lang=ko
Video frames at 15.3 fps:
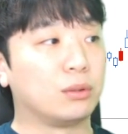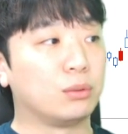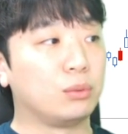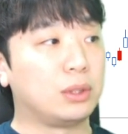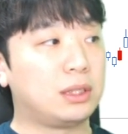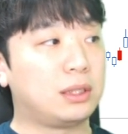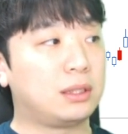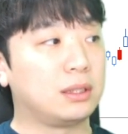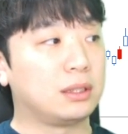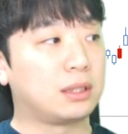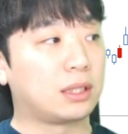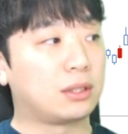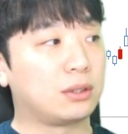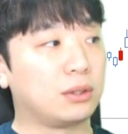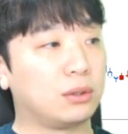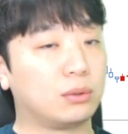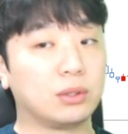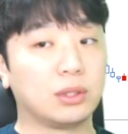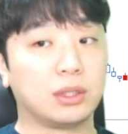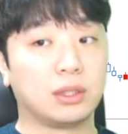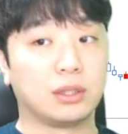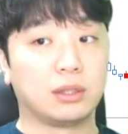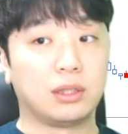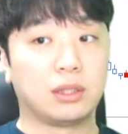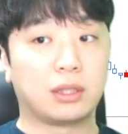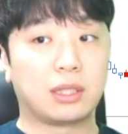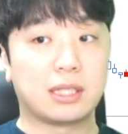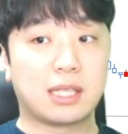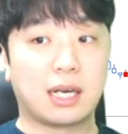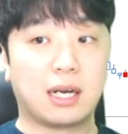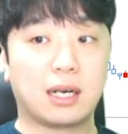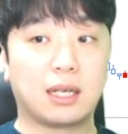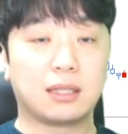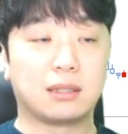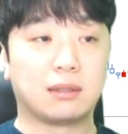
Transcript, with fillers: 위지트 같은 경우는 이렇게 상한가